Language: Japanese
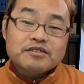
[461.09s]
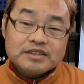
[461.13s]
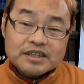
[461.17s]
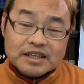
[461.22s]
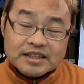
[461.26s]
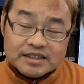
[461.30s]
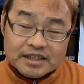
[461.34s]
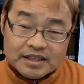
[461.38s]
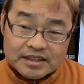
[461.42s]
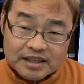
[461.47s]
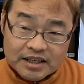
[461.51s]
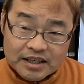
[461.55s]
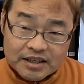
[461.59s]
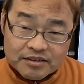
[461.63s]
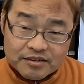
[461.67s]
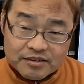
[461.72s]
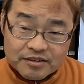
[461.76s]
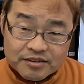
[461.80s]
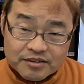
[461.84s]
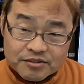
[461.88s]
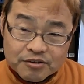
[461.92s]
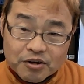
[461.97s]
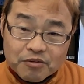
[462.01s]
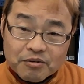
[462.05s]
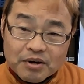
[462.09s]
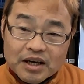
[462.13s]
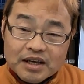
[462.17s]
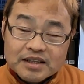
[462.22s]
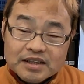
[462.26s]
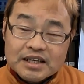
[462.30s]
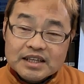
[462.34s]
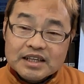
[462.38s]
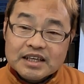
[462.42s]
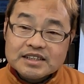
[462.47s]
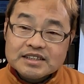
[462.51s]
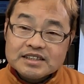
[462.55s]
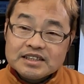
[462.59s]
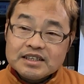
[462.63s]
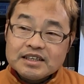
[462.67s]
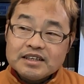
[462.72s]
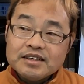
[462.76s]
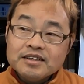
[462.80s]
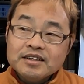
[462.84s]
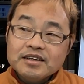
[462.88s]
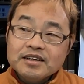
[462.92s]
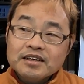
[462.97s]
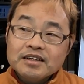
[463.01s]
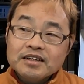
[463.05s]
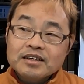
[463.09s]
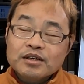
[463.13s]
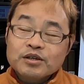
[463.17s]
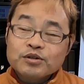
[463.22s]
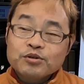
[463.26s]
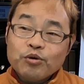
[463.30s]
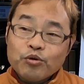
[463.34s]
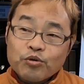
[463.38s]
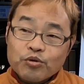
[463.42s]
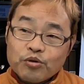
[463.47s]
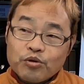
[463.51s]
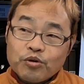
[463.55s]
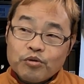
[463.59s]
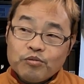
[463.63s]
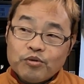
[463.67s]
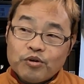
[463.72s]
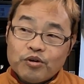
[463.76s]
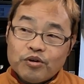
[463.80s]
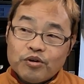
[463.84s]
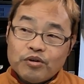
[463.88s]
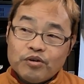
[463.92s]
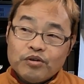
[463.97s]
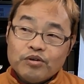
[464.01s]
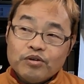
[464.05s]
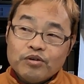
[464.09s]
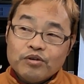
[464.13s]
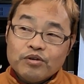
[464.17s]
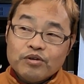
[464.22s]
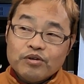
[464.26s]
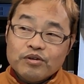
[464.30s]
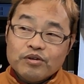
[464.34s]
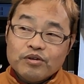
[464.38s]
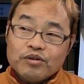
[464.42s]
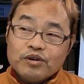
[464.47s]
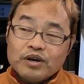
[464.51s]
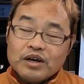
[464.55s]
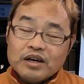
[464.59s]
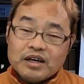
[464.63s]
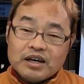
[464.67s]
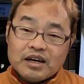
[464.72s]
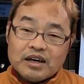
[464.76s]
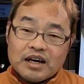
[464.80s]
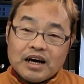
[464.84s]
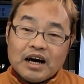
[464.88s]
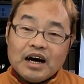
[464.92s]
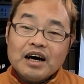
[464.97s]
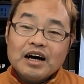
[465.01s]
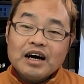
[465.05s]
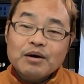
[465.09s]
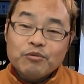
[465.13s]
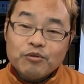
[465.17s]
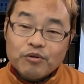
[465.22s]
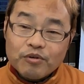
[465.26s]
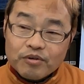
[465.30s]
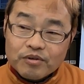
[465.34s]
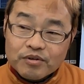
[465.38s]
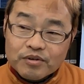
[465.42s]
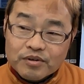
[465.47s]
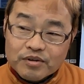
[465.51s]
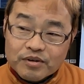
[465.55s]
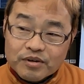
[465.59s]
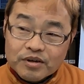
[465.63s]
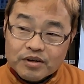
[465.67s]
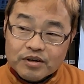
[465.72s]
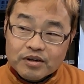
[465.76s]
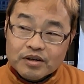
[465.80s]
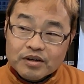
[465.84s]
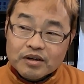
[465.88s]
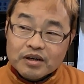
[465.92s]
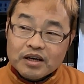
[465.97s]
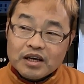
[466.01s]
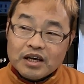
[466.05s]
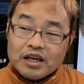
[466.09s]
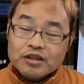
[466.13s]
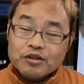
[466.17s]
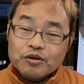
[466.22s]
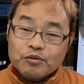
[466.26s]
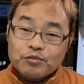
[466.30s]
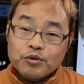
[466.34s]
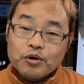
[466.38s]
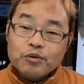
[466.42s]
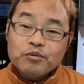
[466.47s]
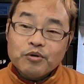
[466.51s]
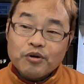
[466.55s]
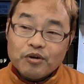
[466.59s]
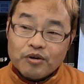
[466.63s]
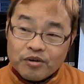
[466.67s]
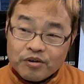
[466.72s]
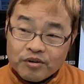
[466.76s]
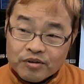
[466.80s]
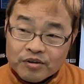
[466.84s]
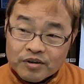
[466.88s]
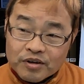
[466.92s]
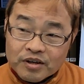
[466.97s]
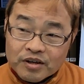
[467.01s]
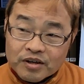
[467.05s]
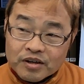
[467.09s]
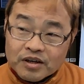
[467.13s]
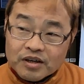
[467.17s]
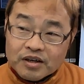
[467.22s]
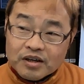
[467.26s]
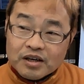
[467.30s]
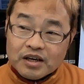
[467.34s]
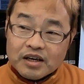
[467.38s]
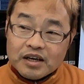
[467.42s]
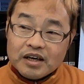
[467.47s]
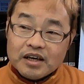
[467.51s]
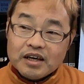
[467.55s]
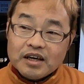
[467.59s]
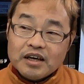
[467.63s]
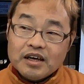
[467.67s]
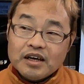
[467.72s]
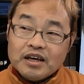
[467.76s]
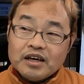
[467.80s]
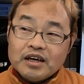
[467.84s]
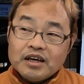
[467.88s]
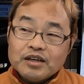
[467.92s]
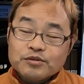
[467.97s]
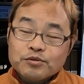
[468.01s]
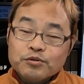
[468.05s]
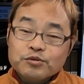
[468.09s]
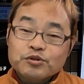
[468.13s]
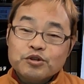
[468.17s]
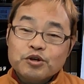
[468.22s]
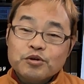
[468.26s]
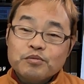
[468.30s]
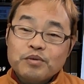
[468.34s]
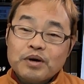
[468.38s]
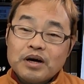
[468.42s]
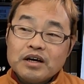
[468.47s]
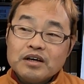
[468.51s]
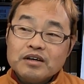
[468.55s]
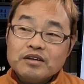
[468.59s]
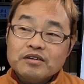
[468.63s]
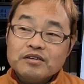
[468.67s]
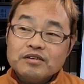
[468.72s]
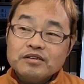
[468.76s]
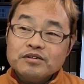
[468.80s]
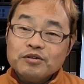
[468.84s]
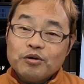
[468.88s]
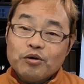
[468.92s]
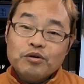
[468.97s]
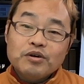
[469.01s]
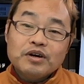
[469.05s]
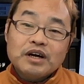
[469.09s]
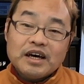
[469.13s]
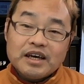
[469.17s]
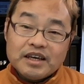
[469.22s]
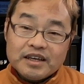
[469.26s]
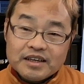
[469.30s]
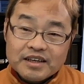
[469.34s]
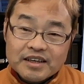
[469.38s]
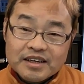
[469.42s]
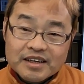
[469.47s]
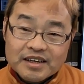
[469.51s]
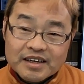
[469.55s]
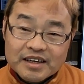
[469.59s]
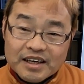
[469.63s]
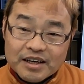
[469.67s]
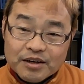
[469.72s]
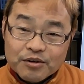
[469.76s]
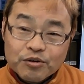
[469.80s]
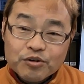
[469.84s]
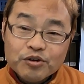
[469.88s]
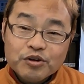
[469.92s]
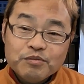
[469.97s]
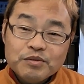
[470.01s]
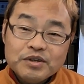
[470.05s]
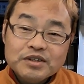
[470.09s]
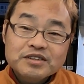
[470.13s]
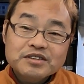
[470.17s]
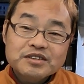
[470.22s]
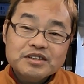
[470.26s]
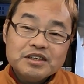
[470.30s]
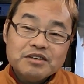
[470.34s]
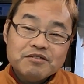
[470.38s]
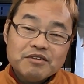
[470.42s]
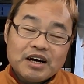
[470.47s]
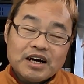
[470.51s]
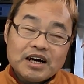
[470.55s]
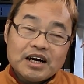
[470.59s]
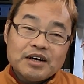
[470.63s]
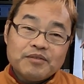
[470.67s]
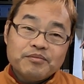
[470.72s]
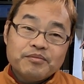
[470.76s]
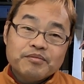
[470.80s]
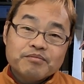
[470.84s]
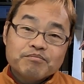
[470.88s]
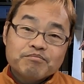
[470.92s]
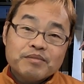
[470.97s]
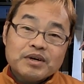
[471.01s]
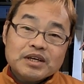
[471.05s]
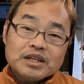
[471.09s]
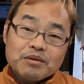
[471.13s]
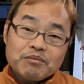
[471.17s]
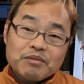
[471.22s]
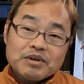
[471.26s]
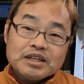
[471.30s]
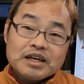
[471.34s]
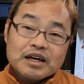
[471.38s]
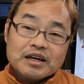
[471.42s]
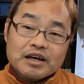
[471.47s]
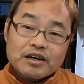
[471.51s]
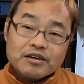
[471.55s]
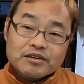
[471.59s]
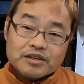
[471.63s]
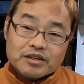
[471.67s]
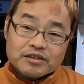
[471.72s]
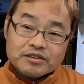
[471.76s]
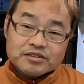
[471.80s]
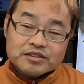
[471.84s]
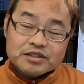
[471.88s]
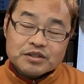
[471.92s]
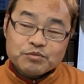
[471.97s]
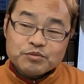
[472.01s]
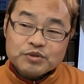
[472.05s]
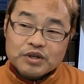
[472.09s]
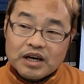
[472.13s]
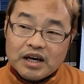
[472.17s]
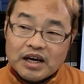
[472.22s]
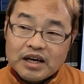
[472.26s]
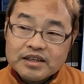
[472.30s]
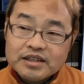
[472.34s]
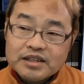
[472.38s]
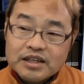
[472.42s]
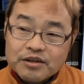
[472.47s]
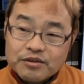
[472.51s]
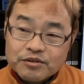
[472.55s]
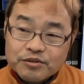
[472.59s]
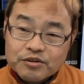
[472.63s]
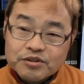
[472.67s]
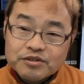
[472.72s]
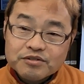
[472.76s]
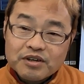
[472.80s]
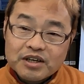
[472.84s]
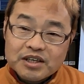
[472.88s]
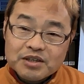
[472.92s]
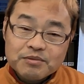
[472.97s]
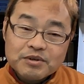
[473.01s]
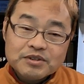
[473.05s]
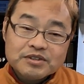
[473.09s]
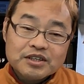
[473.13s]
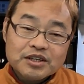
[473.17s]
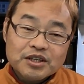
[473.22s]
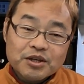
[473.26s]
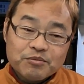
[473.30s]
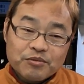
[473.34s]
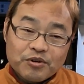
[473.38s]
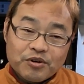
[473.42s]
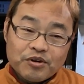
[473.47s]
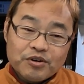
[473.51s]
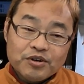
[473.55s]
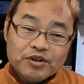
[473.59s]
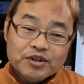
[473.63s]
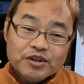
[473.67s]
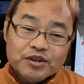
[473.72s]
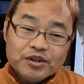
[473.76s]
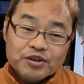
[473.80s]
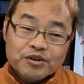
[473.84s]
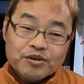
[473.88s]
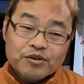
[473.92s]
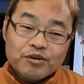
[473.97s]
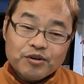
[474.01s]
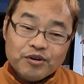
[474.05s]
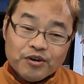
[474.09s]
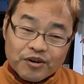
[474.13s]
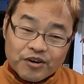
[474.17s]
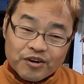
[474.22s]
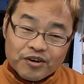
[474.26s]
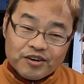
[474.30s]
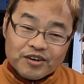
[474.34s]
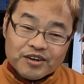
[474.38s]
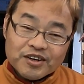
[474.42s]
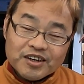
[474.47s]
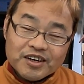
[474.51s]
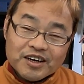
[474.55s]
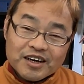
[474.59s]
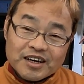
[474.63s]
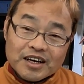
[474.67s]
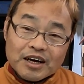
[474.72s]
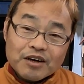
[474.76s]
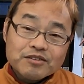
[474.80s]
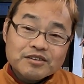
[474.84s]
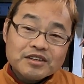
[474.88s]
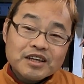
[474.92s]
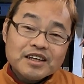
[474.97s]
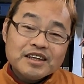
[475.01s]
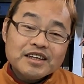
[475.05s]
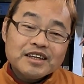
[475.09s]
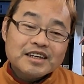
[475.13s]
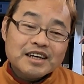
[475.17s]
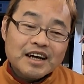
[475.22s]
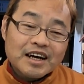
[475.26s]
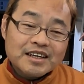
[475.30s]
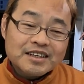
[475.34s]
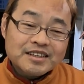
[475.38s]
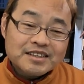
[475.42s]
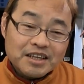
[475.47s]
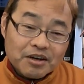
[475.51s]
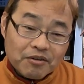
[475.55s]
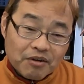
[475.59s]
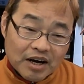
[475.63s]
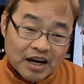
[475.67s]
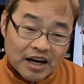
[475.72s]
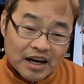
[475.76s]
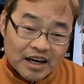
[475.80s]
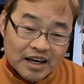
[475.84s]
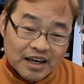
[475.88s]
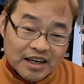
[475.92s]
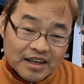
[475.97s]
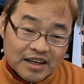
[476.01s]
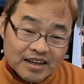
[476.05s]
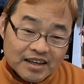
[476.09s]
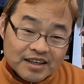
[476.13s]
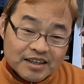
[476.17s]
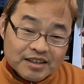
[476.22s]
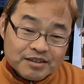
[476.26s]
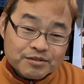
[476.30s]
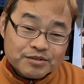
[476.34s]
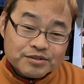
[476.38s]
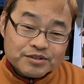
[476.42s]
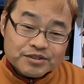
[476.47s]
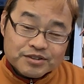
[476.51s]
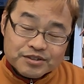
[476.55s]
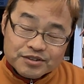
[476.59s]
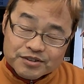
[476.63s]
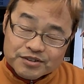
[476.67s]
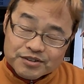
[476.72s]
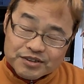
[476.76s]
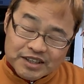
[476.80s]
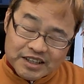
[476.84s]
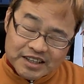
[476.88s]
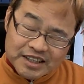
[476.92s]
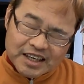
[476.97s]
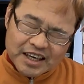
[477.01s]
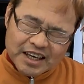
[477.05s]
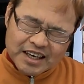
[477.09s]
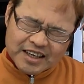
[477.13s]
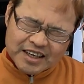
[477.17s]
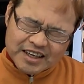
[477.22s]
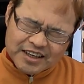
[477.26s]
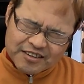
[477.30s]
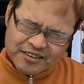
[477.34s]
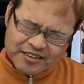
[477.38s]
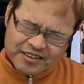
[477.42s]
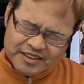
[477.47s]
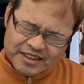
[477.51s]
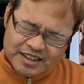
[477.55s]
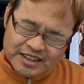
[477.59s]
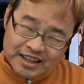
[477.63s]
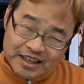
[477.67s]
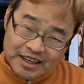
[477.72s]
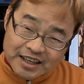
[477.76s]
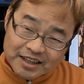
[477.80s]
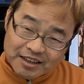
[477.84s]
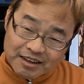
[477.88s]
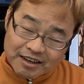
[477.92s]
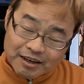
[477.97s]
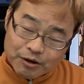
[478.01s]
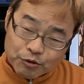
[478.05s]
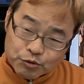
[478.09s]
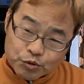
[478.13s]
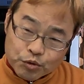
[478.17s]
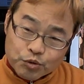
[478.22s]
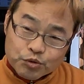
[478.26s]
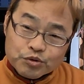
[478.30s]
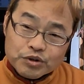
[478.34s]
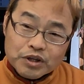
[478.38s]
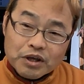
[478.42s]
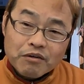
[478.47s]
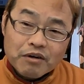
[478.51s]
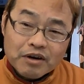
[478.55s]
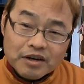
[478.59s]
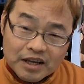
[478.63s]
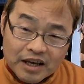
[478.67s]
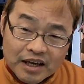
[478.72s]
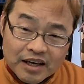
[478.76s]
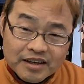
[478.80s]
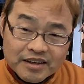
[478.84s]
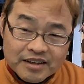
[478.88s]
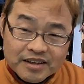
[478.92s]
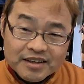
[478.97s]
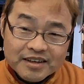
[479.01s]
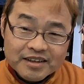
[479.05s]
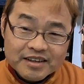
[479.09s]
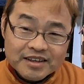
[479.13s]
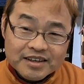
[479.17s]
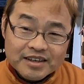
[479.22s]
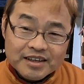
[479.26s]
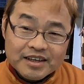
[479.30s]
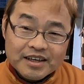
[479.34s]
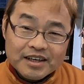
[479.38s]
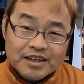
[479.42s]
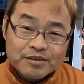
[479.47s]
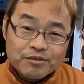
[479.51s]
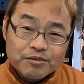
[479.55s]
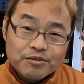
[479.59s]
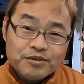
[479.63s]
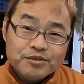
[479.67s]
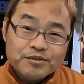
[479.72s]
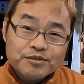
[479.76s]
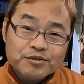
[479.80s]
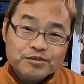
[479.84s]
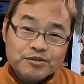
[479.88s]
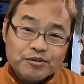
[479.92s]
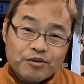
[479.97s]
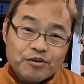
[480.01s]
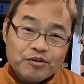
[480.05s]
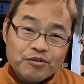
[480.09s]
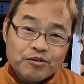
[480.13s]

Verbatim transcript: 全然できる。それは、ただし、ドッコモ、アハモ、えっ、ー、と、ポボ、えー、ソフトバンクオンライン。この3つには、まだまだ格安 SIM が入っている余地はありますけども、この楽天に関しては、普通に契約しただけではお得ではない、えー、ということ。